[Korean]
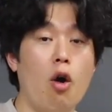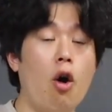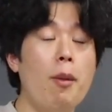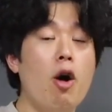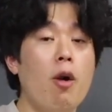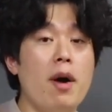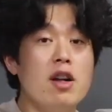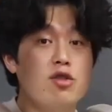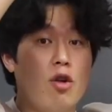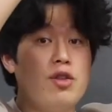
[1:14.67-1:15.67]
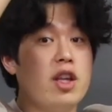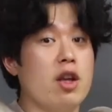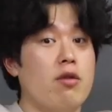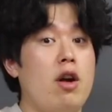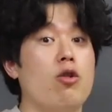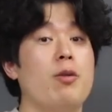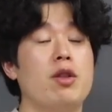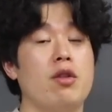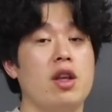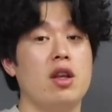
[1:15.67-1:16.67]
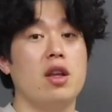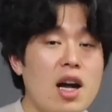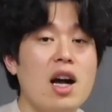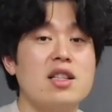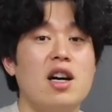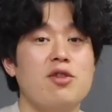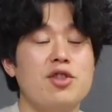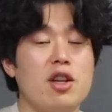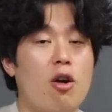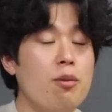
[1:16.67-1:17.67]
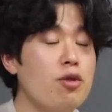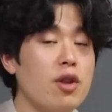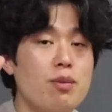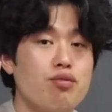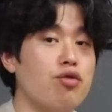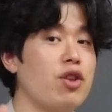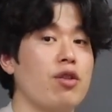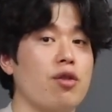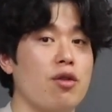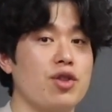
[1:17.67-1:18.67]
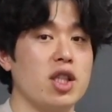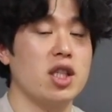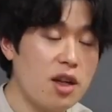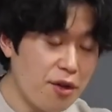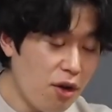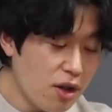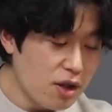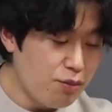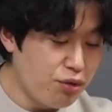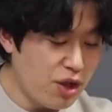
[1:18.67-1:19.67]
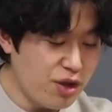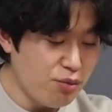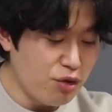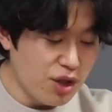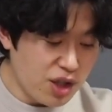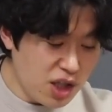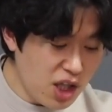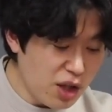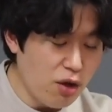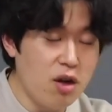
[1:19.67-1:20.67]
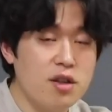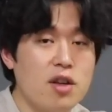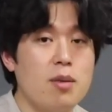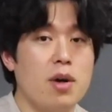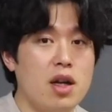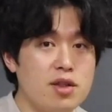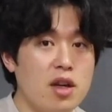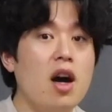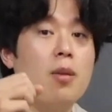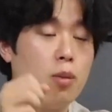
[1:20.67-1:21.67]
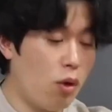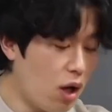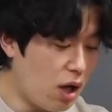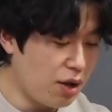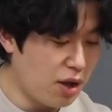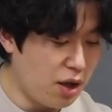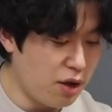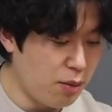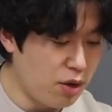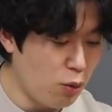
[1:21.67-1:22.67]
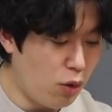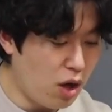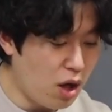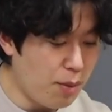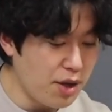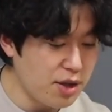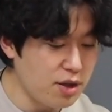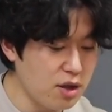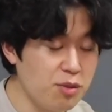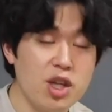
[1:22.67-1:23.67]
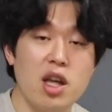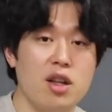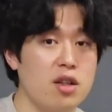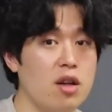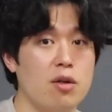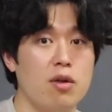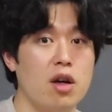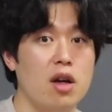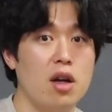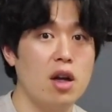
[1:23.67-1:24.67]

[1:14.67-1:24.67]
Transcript: 어마어마한 저택인 거 알고 봤더니 그러니까 그 아저씨가 엄청난 부자였던 거지 그래서 그 부잣집 문을 끼익 열자마자 뭐가 가득하냐면은 와 맛있는 음식이 가득한 거야